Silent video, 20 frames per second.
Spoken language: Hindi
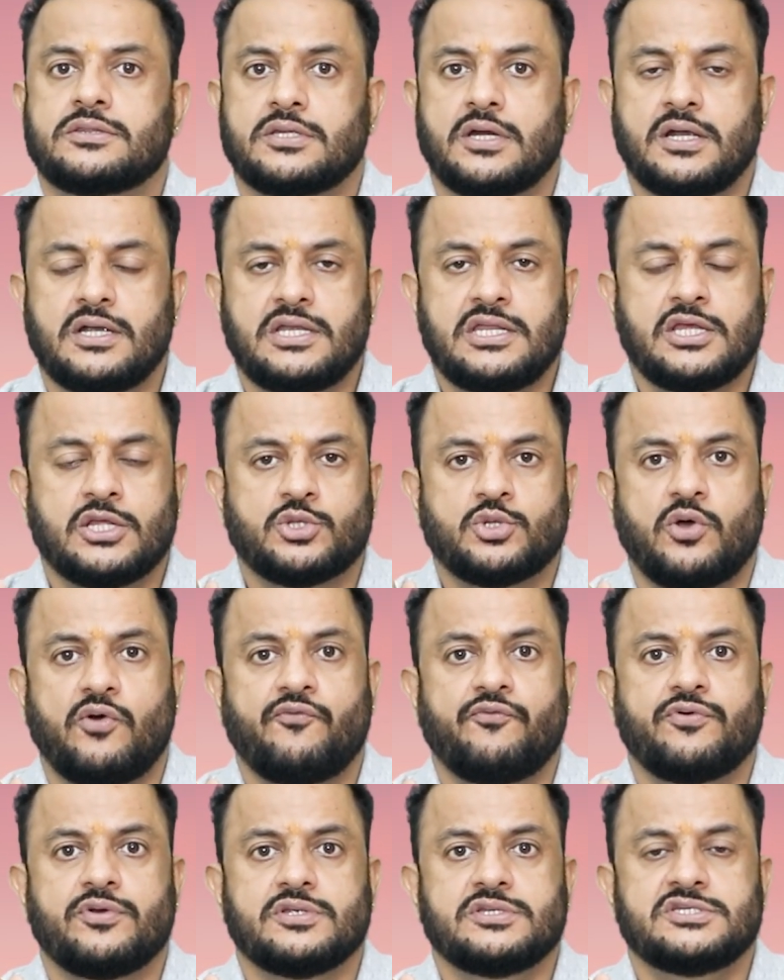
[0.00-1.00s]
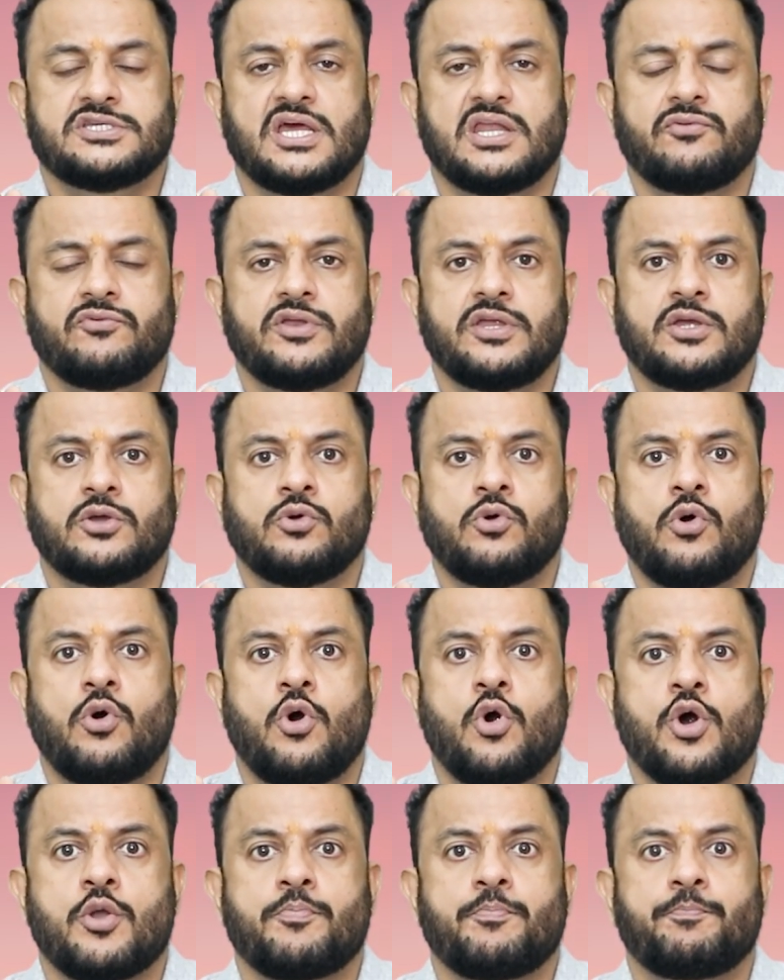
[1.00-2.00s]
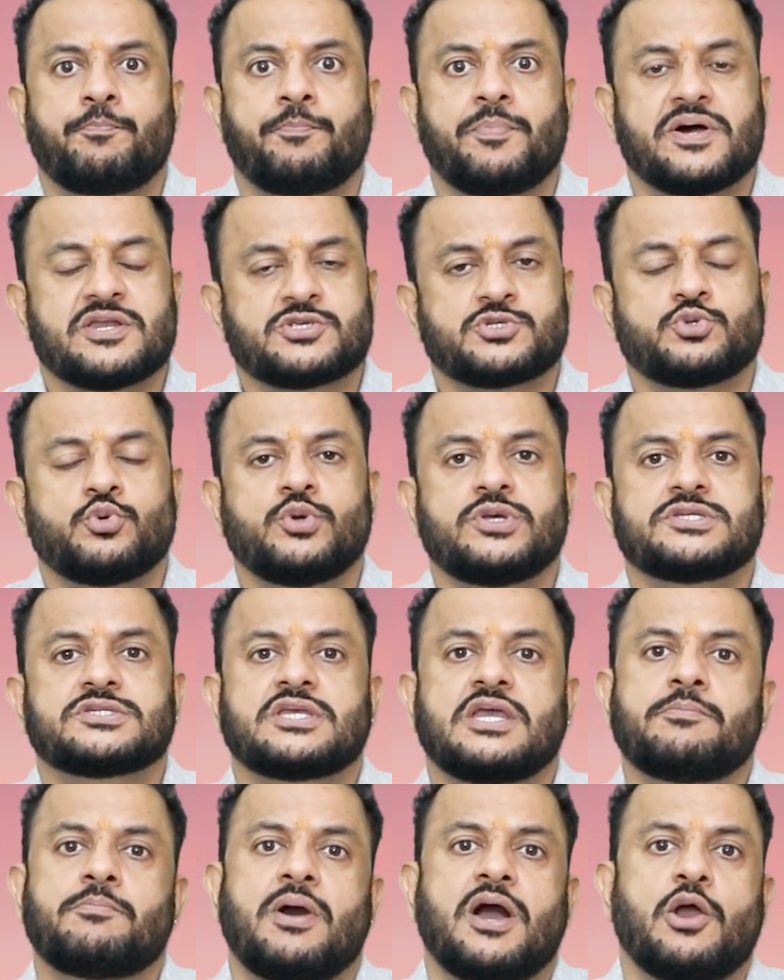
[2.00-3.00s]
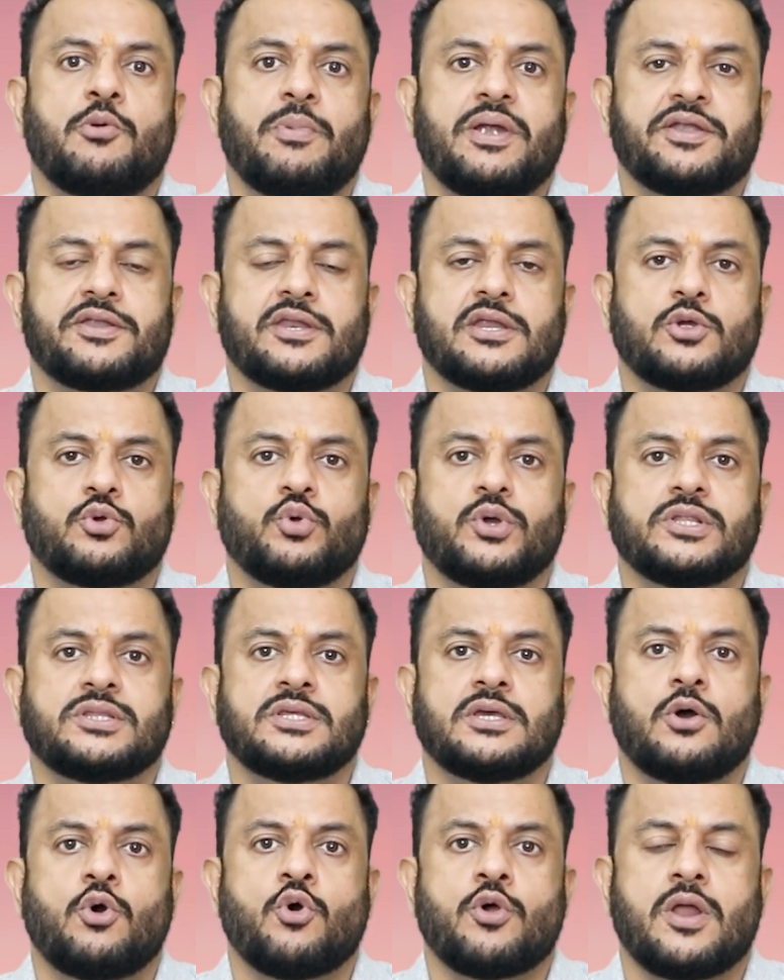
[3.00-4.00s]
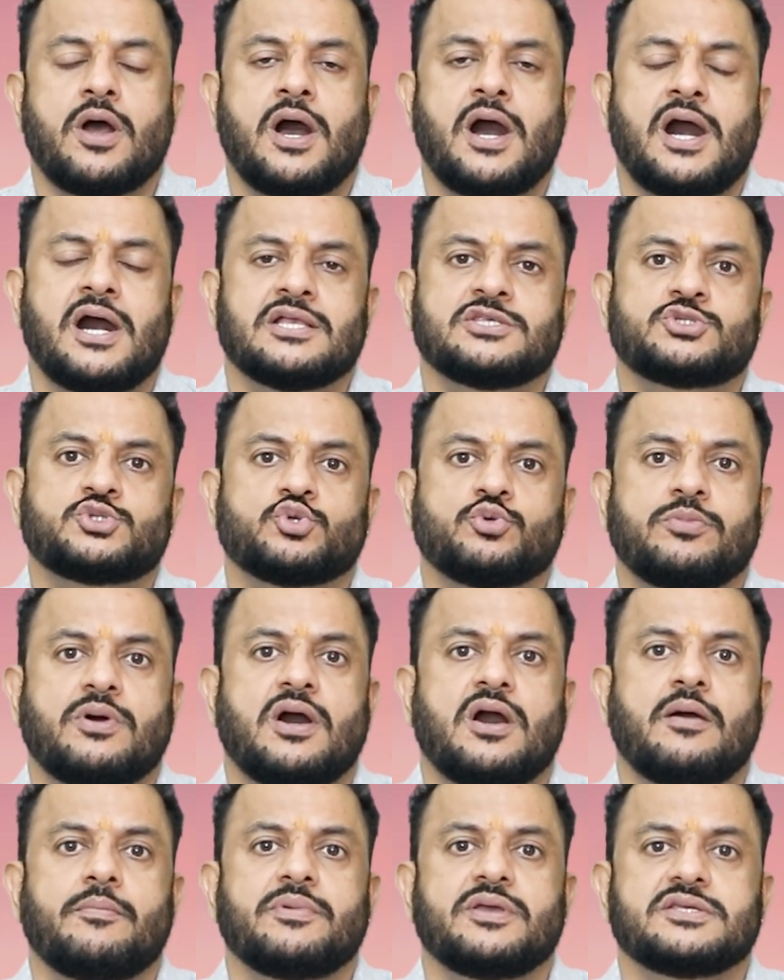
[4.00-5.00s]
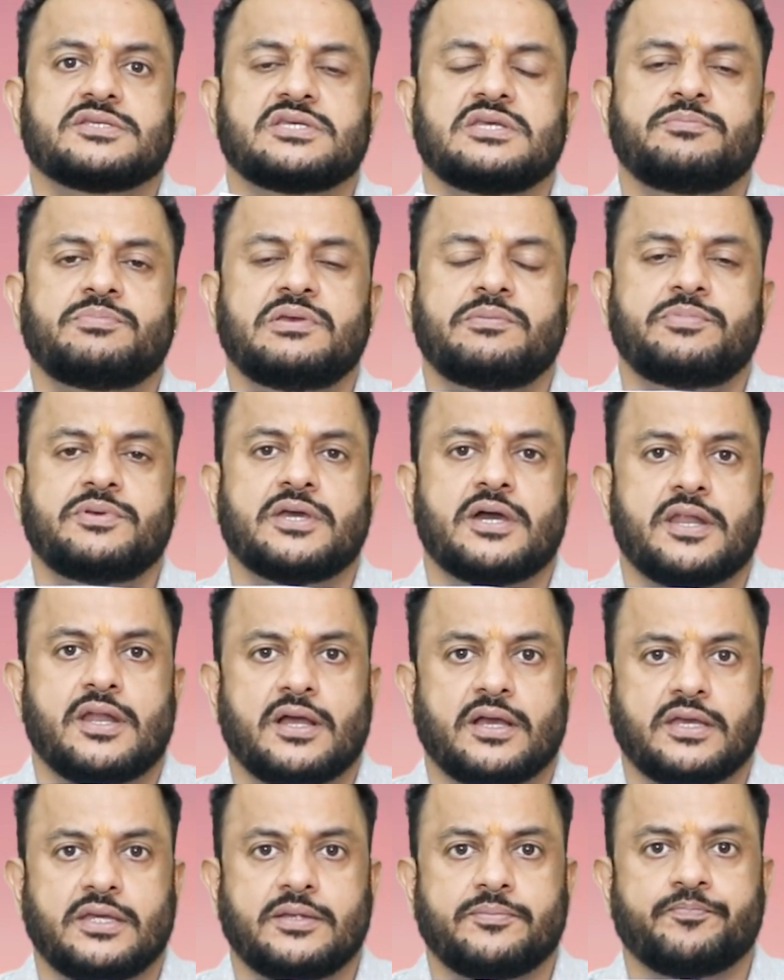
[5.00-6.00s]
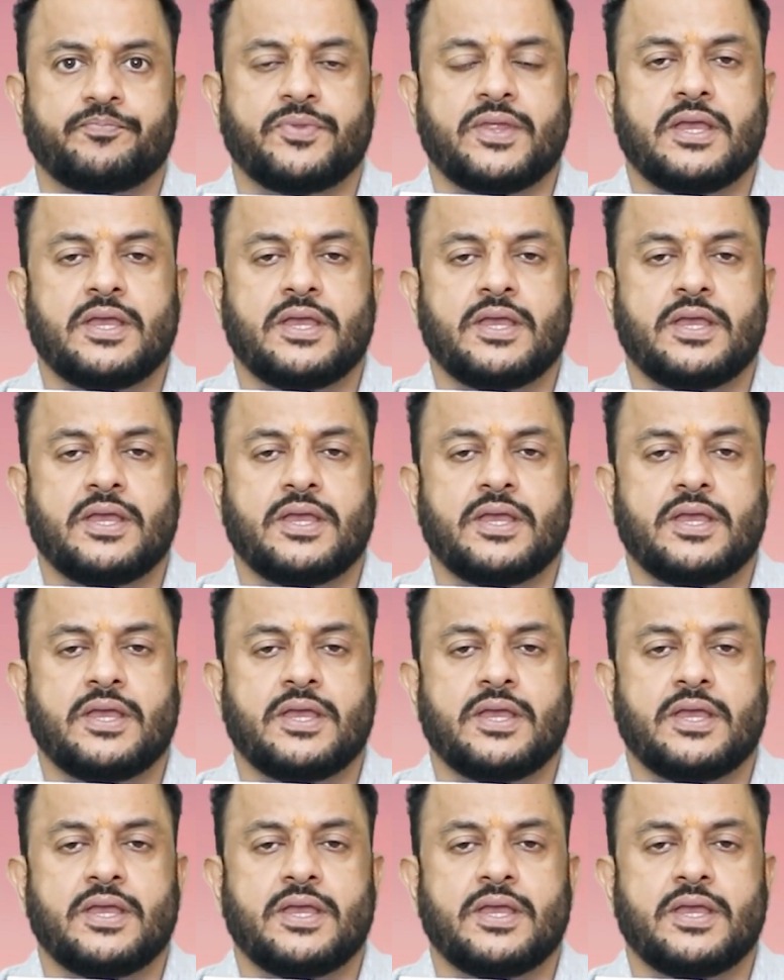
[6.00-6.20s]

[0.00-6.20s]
थर्टियथ ऑफ जनवरी को और परसों इसके बायोमेट्रिक हुए थे और आज सुबह हमें इसकी पीपीआर आ गई